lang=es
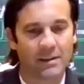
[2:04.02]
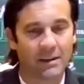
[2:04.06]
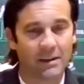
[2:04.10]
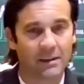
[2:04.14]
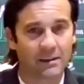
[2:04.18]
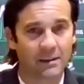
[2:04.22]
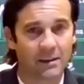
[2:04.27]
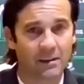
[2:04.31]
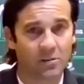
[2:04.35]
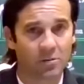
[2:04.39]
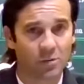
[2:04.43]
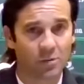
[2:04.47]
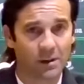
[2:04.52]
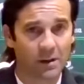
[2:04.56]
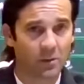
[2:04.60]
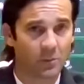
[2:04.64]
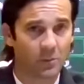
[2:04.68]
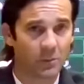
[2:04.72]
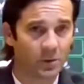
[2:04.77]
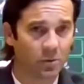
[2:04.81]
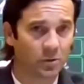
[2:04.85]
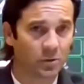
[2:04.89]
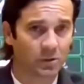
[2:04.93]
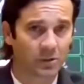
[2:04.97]
que transcurrían los
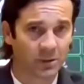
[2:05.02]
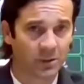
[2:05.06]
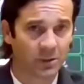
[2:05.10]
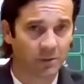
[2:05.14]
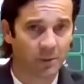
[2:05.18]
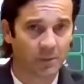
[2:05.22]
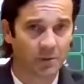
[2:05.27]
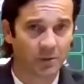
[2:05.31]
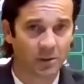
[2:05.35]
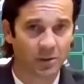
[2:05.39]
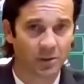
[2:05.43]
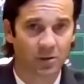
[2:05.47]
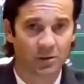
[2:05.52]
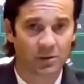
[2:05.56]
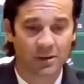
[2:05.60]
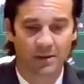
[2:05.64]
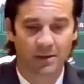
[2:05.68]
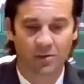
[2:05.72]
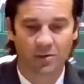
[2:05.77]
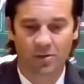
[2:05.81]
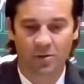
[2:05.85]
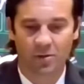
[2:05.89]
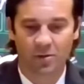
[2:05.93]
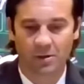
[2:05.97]
minutos íbamos
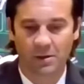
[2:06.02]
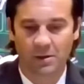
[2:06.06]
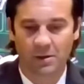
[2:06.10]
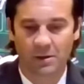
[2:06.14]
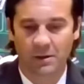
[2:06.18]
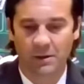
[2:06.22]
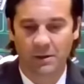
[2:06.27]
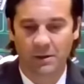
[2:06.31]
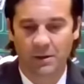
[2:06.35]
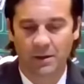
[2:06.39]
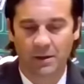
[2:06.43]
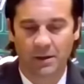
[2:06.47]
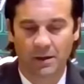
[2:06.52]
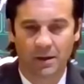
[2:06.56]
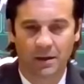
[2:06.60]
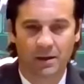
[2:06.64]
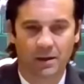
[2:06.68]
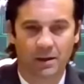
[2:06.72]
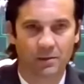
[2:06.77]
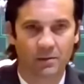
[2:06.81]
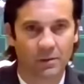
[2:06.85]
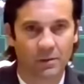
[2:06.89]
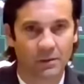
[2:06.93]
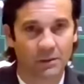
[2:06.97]
encontrando eh,
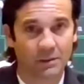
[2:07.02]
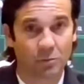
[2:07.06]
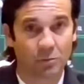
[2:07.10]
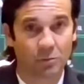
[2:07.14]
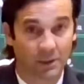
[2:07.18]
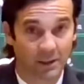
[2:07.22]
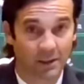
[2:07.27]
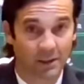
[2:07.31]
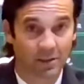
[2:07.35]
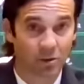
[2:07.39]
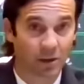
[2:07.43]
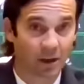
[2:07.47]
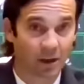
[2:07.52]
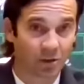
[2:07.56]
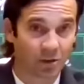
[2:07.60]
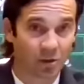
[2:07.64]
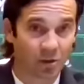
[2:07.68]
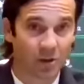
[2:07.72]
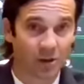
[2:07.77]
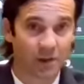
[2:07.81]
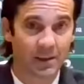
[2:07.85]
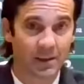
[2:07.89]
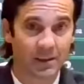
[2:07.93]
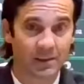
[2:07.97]
nuestras
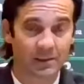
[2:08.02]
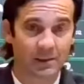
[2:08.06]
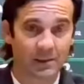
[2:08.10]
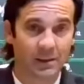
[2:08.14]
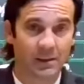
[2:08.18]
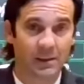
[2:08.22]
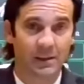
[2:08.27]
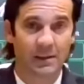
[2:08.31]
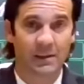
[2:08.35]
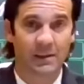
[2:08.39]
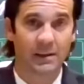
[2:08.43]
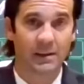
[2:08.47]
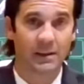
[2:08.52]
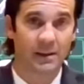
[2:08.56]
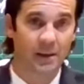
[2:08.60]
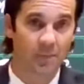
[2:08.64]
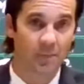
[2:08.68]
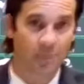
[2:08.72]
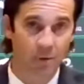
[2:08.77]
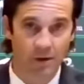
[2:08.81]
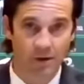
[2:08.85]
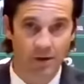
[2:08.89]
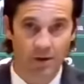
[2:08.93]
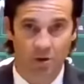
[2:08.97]
ocasiones y,
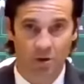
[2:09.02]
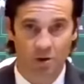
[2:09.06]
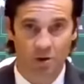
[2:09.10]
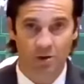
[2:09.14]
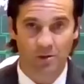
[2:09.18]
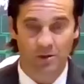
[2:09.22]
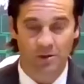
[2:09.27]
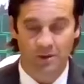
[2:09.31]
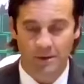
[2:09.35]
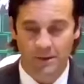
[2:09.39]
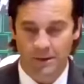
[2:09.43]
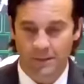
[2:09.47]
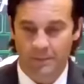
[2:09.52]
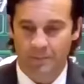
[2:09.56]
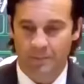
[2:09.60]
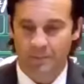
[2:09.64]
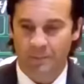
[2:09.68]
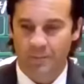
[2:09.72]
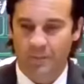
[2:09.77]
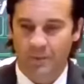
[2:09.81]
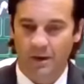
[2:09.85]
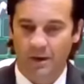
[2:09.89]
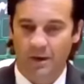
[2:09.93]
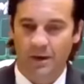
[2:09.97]
después del gol
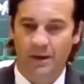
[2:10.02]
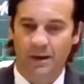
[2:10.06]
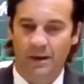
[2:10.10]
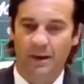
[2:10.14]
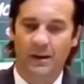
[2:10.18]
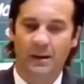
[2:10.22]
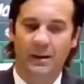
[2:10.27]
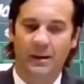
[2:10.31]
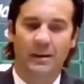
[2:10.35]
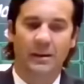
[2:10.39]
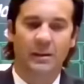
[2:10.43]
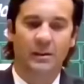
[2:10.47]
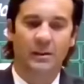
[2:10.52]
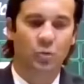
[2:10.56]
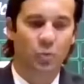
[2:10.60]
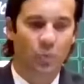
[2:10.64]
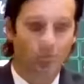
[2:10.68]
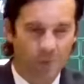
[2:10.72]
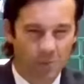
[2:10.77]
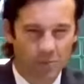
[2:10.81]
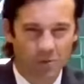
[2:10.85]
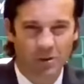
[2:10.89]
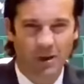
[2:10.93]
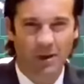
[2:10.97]

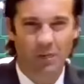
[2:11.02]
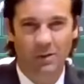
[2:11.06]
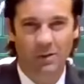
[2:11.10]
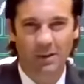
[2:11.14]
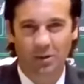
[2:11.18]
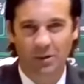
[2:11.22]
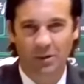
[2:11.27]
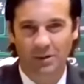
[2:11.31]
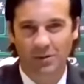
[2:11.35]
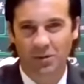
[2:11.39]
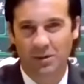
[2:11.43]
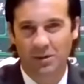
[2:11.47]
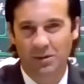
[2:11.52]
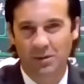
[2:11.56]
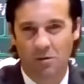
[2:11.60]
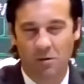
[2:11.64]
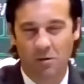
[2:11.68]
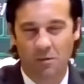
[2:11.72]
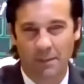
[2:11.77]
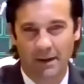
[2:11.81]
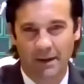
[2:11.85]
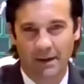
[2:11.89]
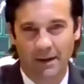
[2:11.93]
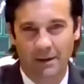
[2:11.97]
tuvimos algunas ocasiones
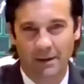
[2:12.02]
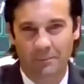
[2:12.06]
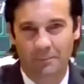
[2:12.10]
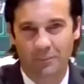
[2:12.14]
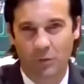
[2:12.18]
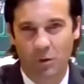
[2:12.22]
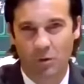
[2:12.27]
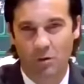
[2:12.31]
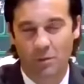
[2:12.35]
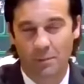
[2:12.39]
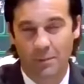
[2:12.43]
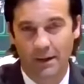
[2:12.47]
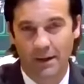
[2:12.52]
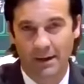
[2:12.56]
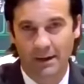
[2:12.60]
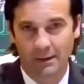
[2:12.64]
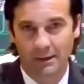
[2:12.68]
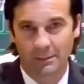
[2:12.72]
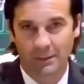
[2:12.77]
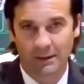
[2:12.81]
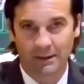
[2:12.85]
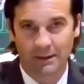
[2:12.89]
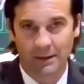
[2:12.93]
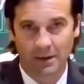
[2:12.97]
como para, como para
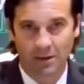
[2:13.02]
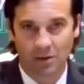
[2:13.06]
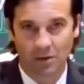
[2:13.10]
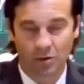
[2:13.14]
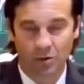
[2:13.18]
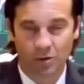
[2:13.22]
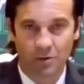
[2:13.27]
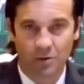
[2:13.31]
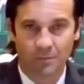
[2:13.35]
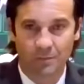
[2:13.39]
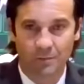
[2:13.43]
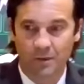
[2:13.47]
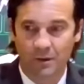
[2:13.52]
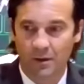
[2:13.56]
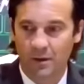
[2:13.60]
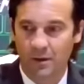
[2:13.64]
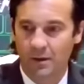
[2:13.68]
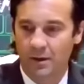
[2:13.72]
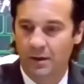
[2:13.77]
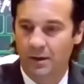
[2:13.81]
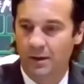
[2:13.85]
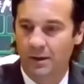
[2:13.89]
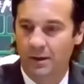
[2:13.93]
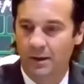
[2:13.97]
rematarlo. ¿no?
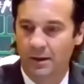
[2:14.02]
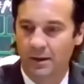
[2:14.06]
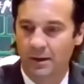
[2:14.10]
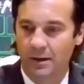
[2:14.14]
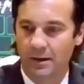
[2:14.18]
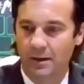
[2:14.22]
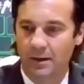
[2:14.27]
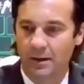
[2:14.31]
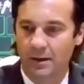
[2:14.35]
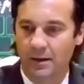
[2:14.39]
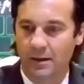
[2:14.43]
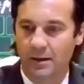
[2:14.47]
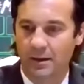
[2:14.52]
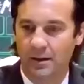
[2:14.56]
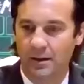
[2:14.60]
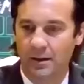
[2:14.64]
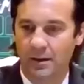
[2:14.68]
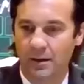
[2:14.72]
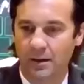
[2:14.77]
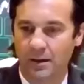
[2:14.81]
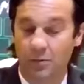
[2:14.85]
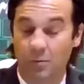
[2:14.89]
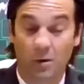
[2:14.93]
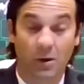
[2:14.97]

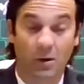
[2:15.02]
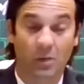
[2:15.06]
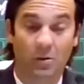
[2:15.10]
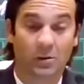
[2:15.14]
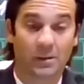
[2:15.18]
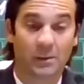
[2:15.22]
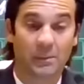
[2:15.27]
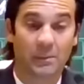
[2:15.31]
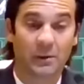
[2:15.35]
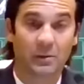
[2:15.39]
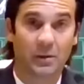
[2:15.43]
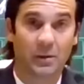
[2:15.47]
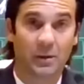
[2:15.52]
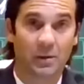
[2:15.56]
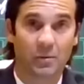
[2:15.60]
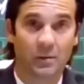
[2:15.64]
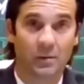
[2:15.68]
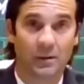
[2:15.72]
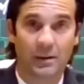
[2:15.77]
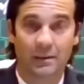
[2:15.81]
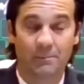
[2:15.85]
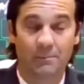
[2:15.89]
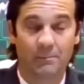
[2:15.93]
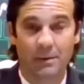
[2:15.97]
Y bueno, con respecto a la
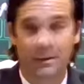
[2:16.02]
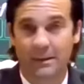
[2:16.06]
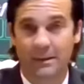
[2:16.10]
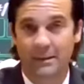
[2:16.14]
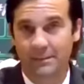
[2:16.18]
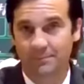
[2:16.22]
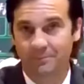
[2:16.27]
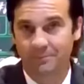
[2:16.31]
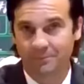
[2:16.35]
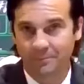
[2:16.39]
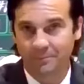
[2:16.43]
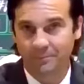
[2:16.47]
jugada del empate,